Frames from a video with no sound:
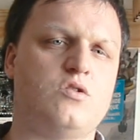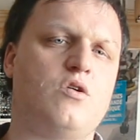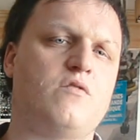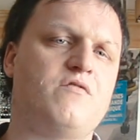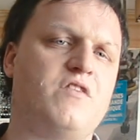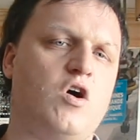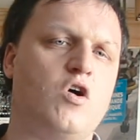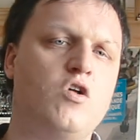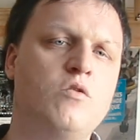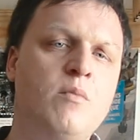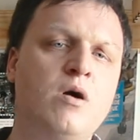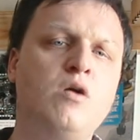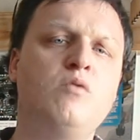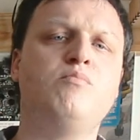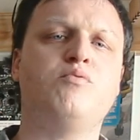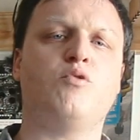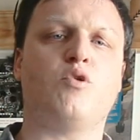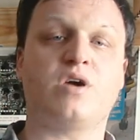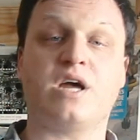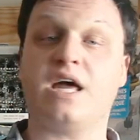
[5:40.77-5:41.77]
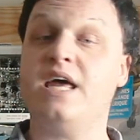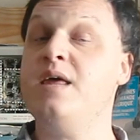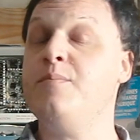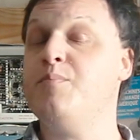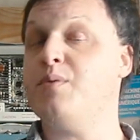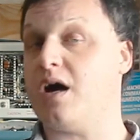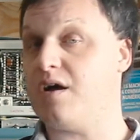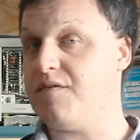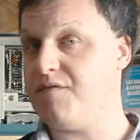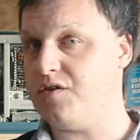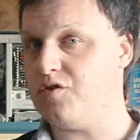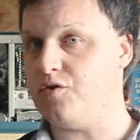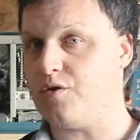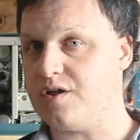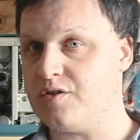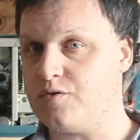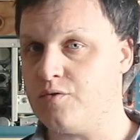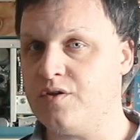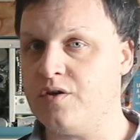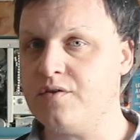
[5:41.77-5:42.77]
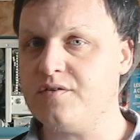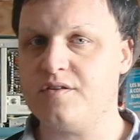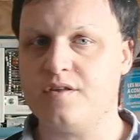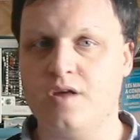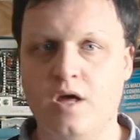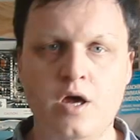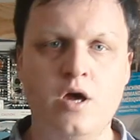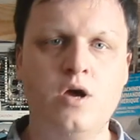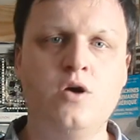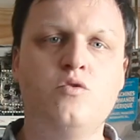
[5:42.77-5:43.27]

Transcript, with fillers: un environnement pour créer, par effet de résonance,